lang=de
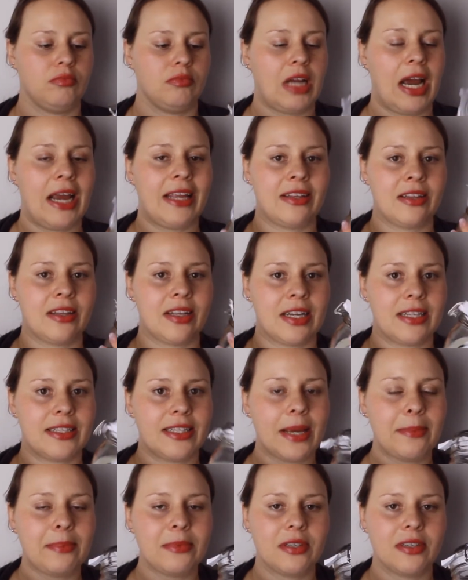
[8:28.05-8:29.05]
ein
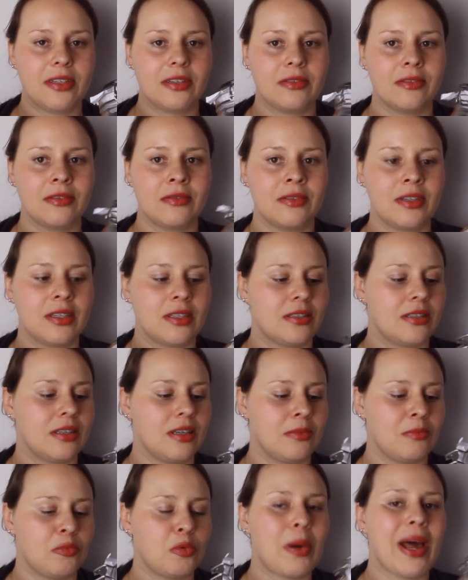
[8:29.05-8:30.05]
Rezept und das
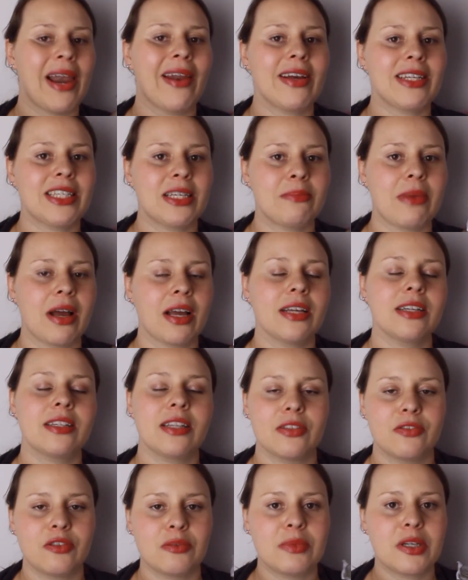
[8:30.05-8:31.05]
ähm, normalerweise mache ich
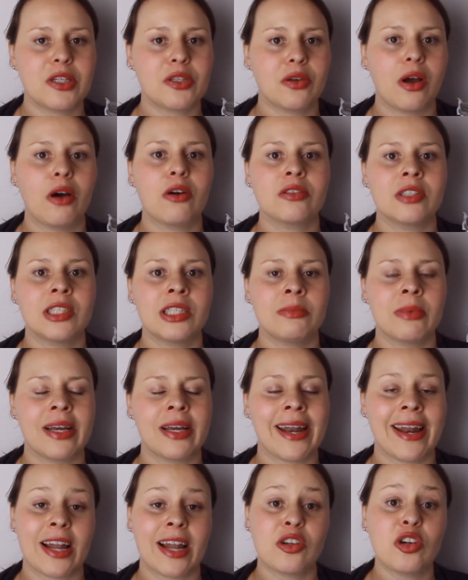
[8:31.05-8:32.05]
das für mich zu Hause immer
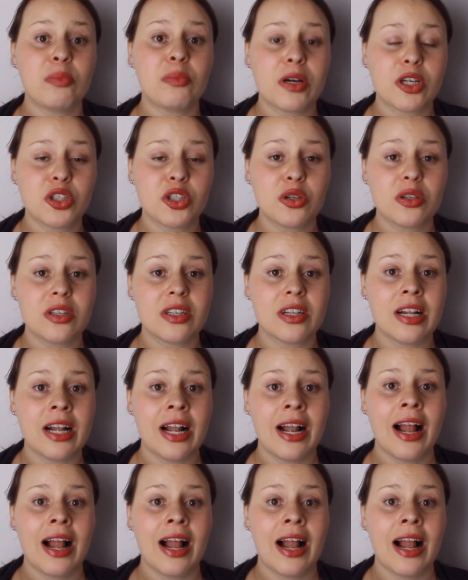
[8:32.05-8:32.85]
in einer Topaschüssel,